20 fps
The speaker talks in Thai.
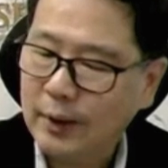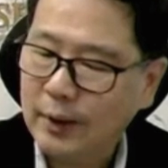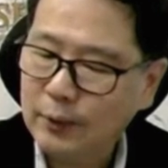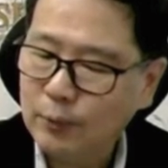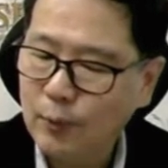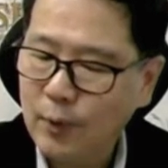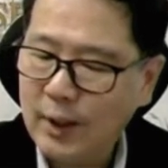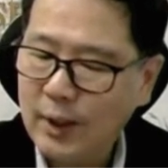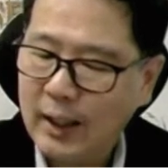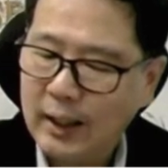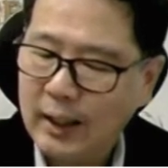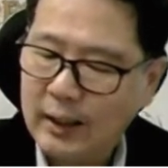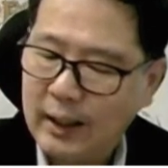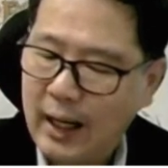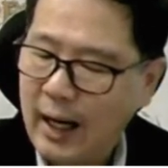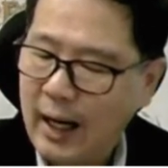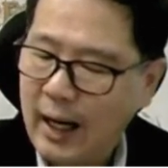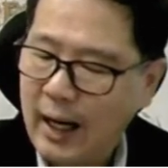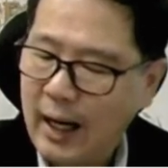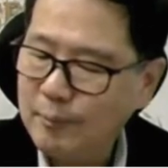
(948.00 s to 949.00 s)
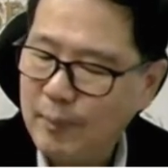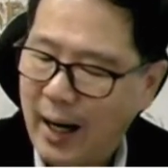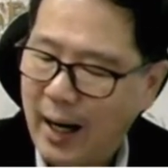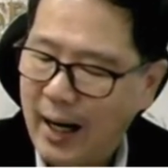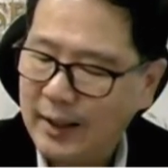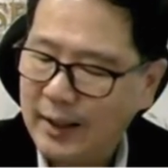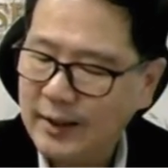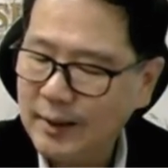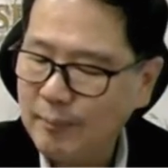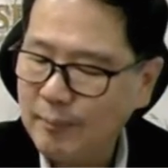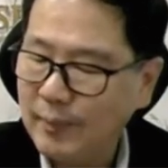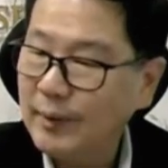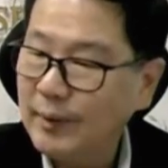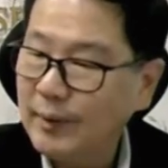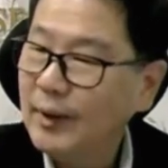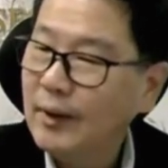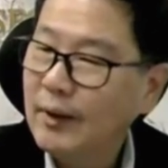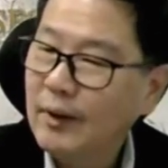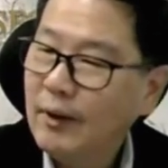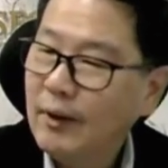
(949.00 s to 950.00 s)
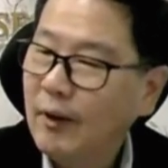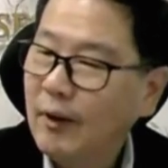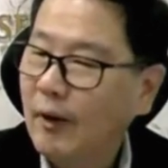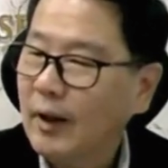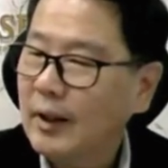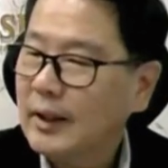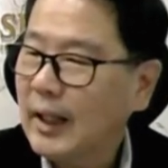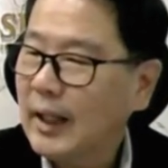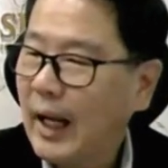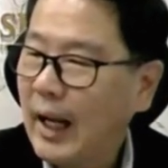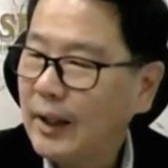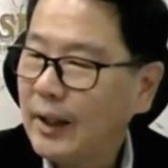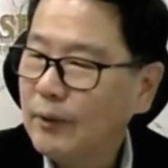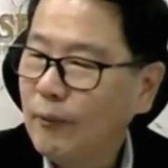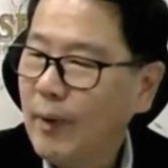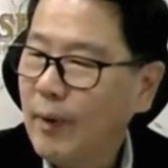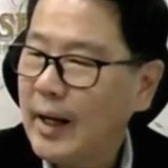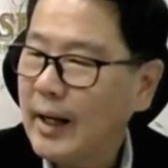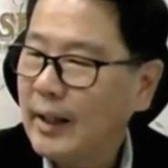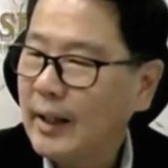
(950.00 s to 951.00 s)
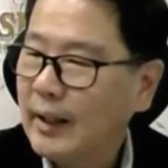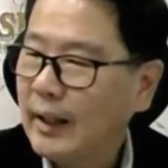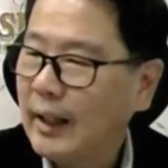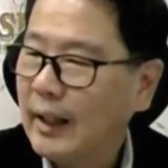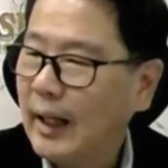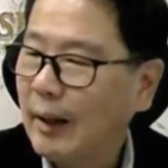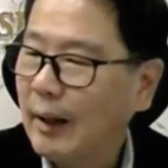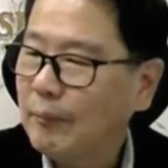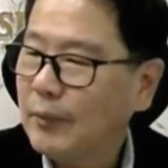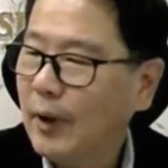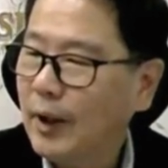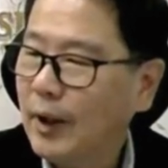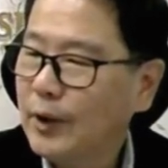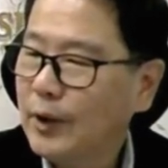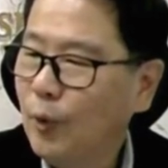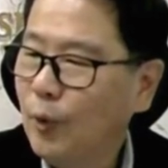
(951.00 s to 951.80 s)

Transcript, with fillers: นจากพวกค่าเงินบาทที่มันอ่อนค่าด้วยนะครับก็